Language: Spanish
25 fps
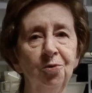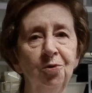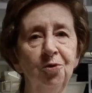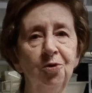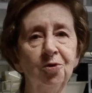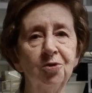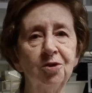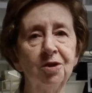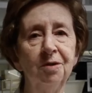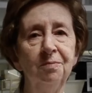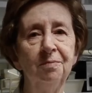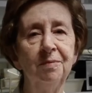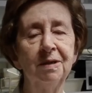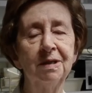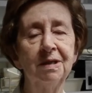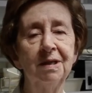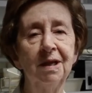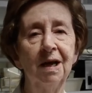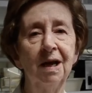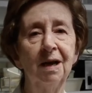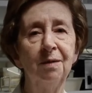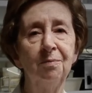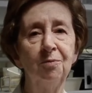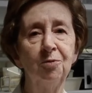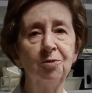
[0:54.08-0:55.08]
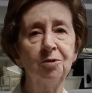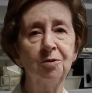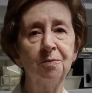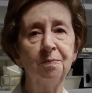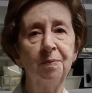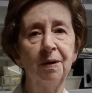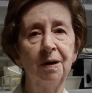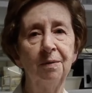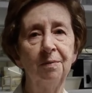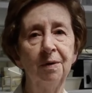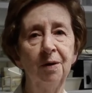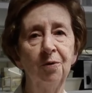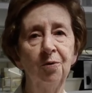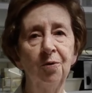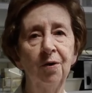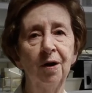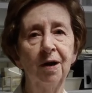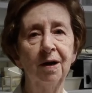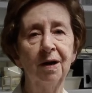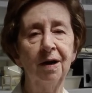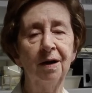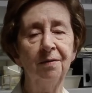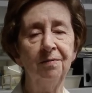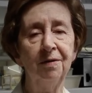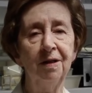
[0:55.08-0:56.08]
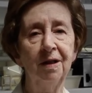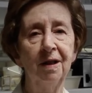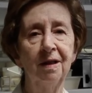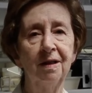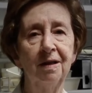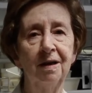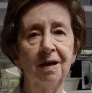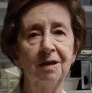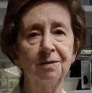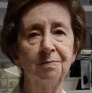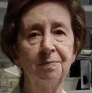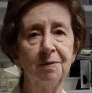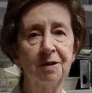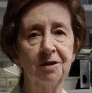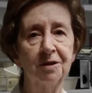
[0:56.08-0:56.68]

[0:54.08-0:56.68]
Juntos investigamos para mejorar la vida de las